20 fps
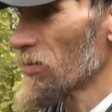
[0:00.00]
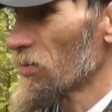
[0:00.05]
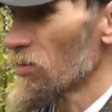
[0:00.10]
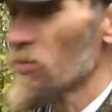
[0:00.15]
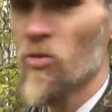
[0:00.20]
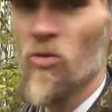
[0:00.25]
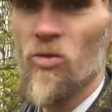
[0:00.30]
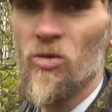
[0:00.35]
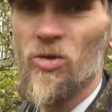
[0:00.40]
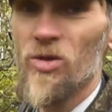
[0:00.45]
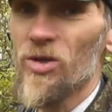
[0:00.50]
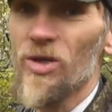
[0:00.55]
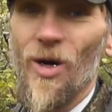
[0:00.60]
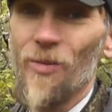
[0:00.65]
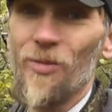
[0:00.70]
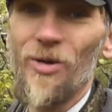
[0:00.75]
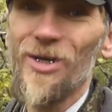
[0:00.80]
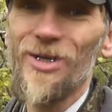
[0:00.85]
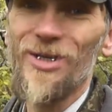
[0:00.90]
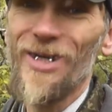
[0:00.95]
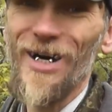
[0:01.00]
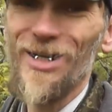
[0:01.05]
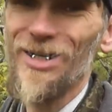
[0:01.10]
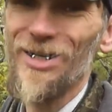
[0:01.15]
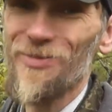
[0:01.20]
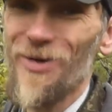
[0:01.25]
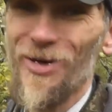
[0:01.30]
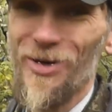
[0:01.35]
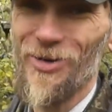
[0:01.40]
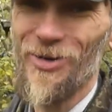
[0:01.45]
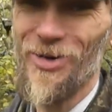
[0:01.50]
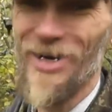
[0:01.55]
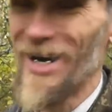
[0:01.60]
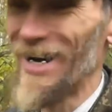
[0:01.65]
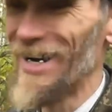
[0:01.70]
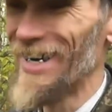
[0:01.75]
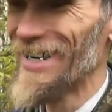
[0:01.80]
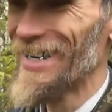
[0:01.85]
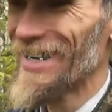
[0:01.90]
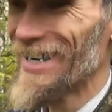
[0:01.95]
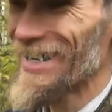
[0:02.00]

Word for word: Ну, не, без так не смогу я.